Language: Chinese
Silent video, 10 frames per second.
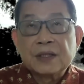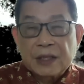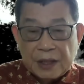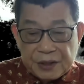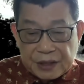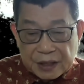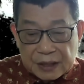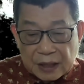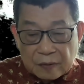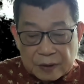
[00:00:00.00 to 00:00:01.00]
陈景
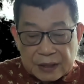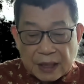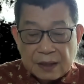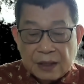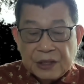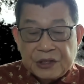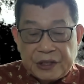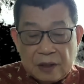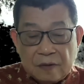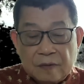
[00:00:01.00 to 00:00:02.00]
祥的文章：
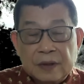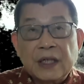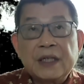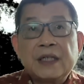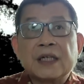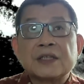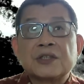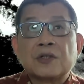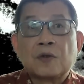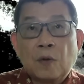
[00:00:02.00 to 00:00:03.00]
新闻的力量
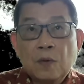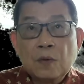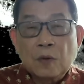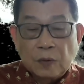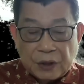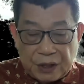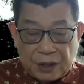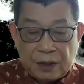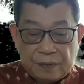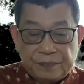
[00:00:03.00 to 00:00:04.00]
是公共的利
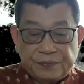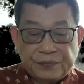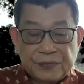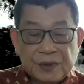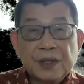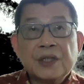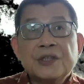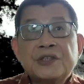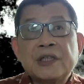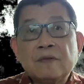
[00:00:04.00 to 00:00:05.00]
益，
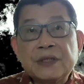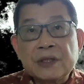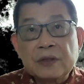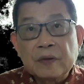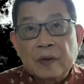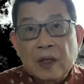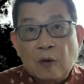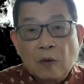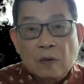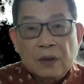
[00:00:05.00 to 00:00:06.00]
新闻自由和
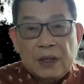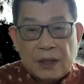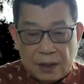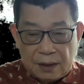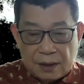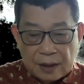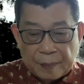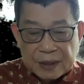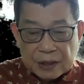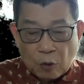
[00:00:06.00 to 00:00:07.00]
公共利益那
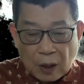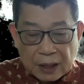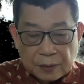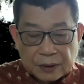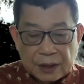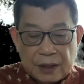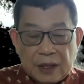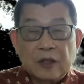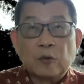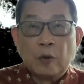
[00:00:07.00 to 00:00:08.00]
么是挂钩的。
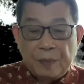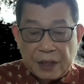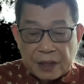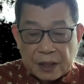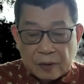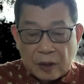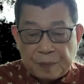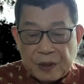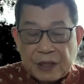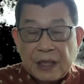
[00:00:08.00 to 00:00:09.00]
一个文明社会
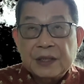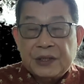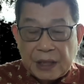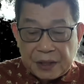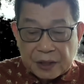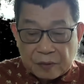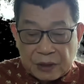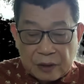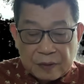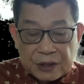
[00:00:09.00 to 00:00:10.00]
必颠坚守
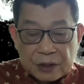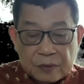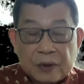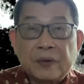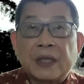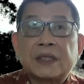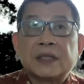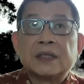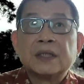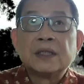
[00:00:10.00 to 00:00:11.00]
新闻自由的原
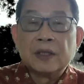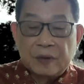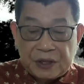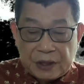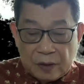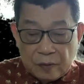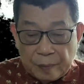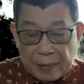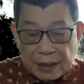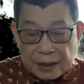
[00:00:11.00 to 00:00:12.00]
则，因为新
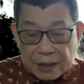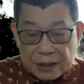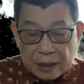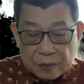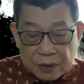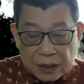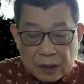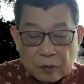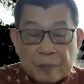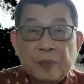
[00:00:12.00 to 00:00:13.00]
闻媒体揭露
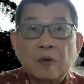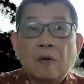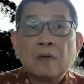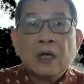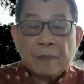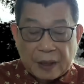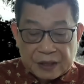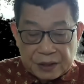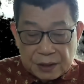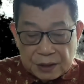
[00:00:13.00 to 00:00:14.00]
社会不公，把
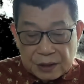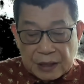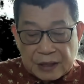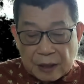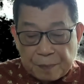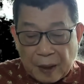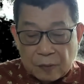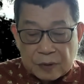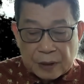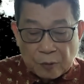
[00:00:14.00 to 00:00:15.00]
事实真相暴
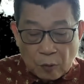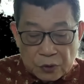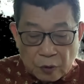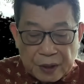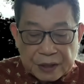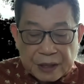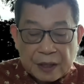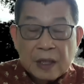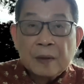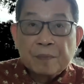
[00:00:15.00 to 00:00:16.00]
露在公众面
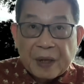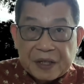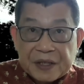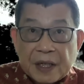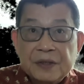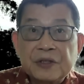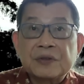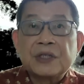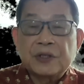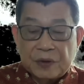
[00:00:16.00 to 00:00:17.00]
前，本身就
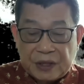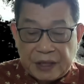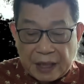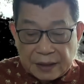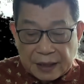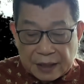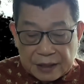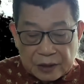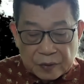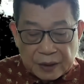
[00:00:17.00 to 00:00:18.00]
是一种强大的
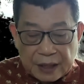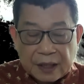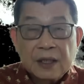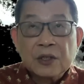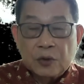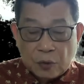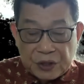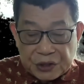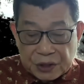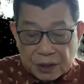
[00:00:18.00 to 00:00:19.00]
监督力量，足
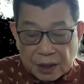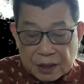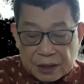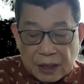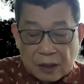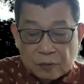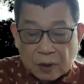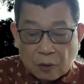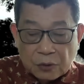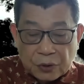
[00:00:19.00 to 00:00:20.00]
以制衡政府
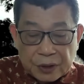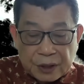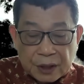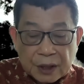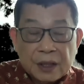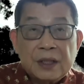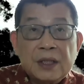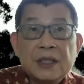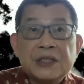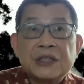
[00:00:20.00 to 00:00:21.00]
的公权力和利
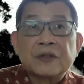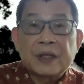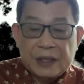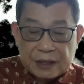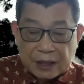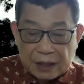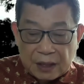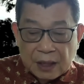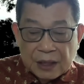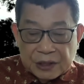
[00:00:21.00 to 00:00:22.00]
益集团的影响
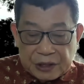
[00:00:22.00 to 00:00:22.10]
力。